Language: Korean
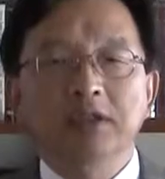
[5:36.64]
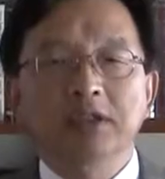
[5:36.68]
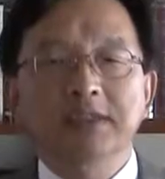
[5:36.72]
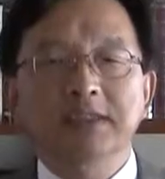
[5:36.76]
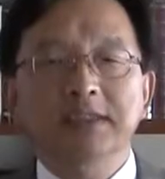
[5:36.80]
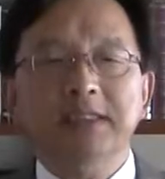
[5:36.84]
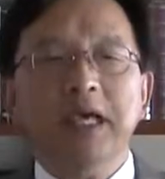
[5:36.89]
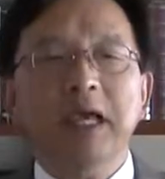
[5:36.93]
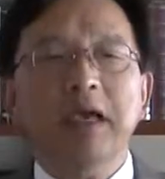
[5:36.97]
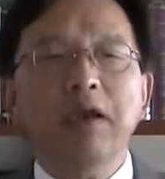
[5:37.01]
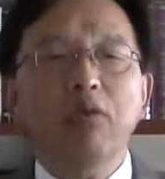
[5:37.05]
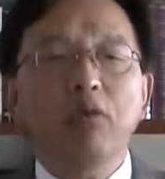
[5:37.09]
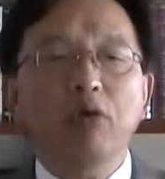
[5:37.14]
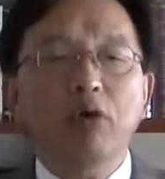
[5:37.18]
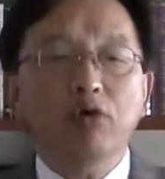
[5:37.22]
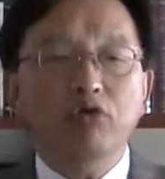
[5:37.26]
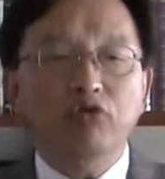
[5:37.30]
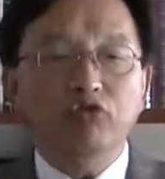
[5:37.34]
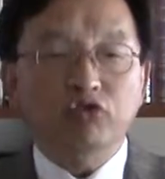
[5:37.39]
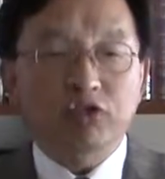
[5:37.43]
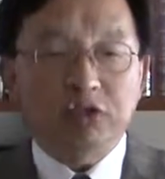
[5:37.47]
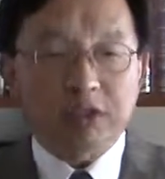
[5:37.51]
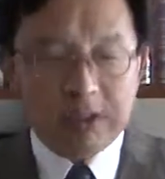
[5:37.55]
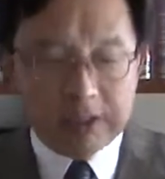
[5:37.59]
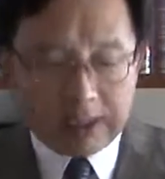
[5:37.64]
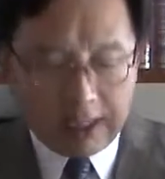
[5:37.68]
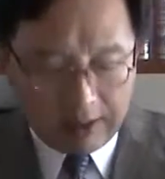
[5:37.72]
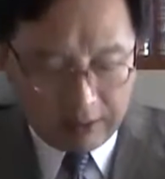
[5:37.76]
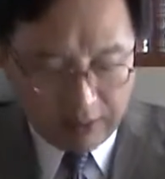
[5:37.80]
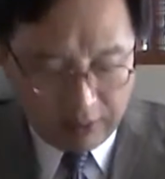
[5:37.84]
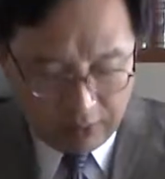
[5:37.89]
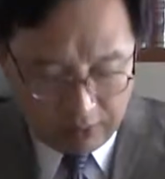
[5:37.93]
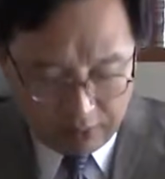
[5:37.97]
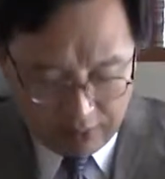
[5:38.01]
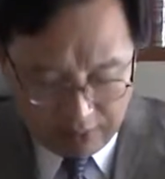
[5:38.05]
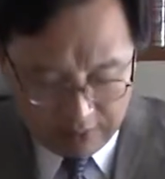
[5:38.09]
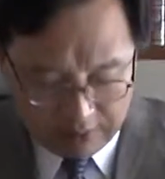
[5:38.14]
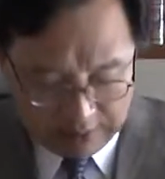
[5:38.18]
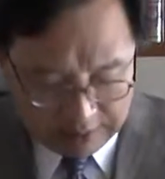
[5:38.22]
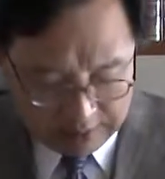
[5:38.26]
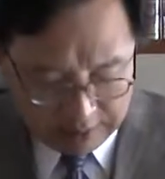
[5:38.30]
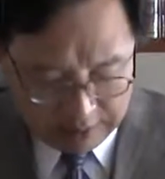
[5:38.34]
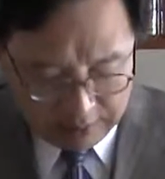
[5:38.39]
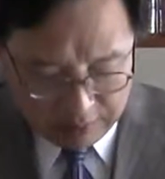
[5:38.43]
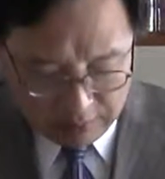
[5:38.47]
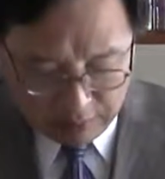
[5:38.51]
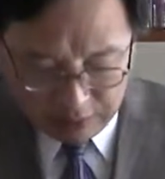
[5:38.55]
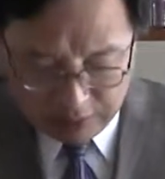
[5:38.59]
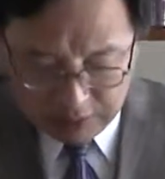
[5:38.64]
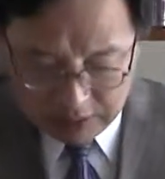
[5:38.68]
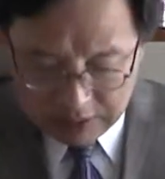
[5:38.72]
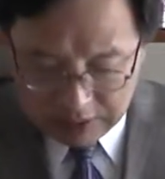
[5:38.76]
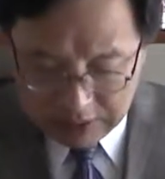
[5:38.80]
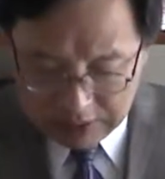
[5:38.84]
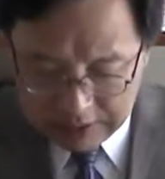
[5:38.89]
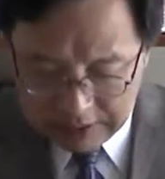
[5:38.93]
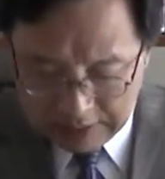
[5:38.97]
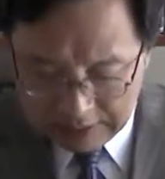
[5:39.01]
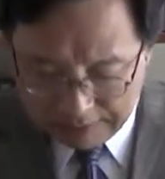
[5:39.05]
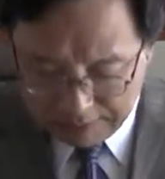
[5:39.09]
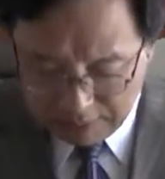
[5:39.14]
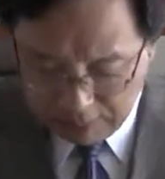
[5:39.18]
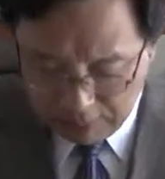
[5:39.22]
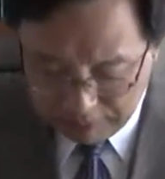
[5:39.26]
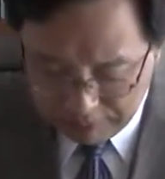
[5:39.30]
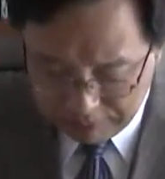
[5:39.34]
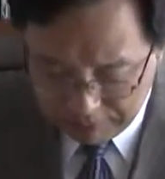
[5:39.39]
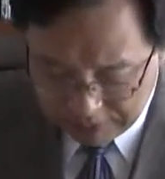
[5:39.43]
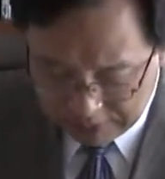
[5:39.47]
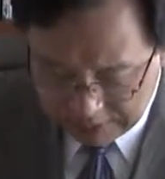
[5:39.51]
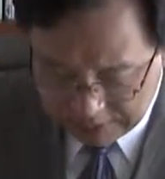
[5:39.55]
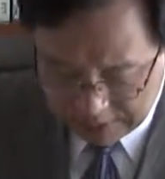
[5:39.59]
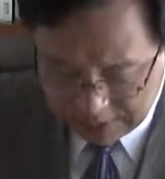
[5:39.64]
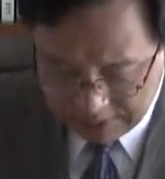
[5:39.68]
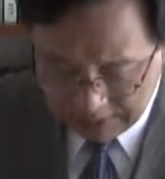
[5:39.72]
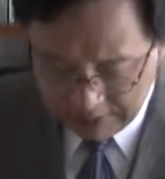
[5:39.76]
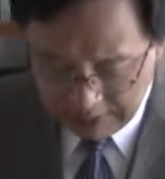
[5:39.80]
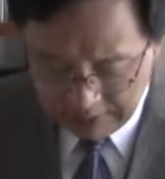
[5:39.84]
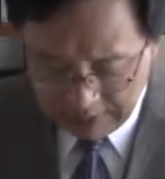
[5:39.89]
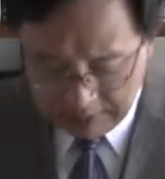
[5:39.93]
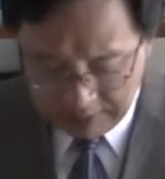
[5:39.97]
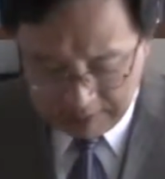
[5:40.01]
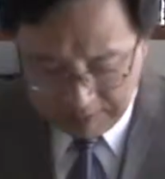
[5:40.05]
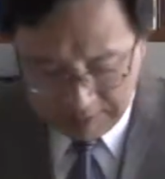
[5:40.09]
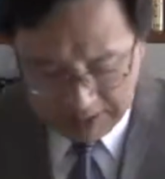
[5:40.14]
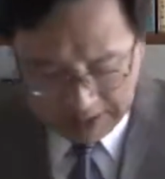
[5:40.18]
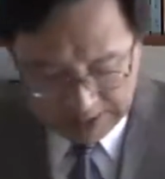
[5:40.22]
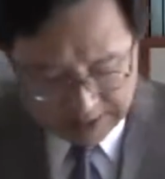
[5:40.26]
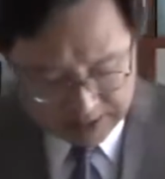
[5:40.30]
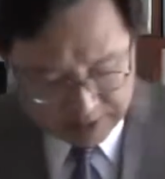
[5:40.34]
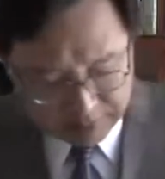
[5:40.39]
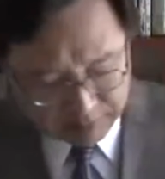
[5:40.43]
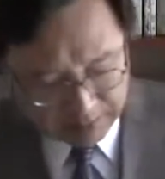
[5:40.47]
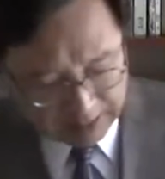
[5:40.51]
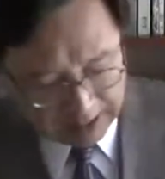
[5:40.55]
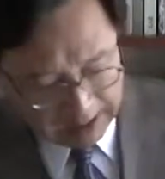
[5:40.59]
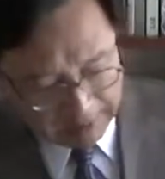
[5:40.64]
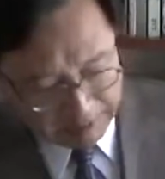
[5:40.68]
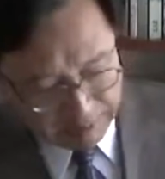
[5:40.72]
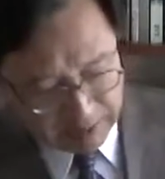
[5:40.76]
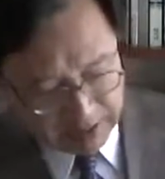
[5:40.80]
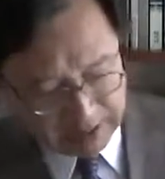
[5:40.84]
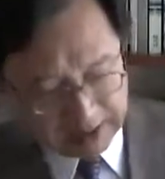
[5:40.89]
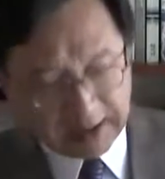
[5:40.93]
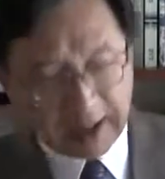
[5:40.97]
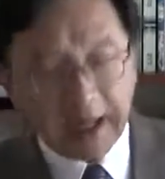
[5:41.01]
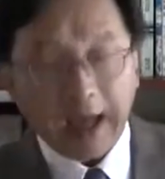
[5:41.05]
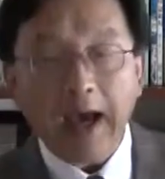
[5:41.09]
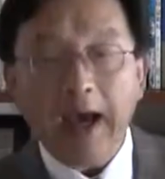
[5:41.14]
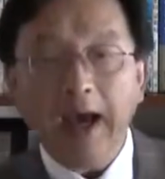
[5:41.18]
채워주신다고 오늘 본문은 말씀을 합니다.